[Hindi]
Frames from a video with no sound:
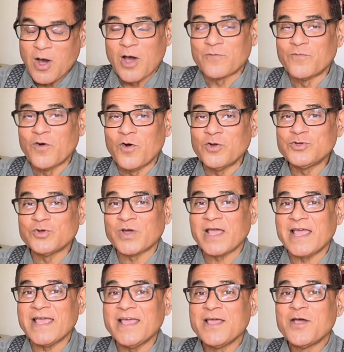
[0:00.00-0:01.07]
और वो जो
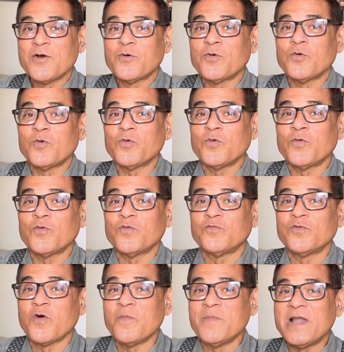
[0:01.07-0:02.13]
है
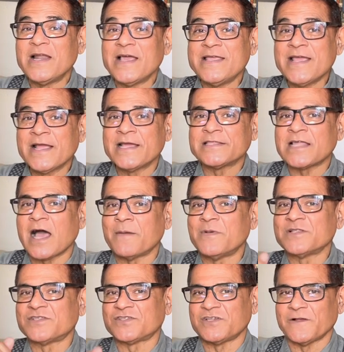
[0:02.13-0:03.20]
वो मिल गई है
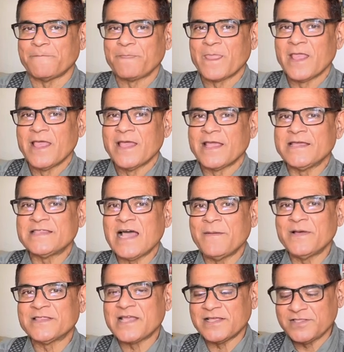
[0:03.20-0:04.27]
किताबत से
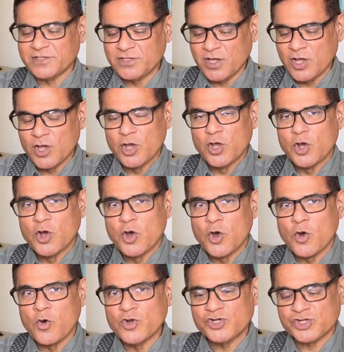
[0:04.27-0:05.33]
किताबत कहते थे
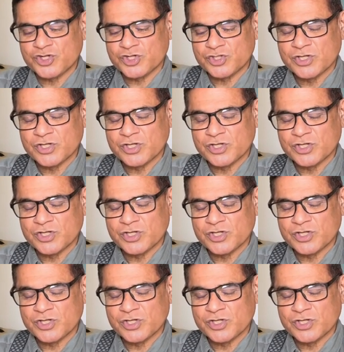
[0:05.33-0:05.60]
खुश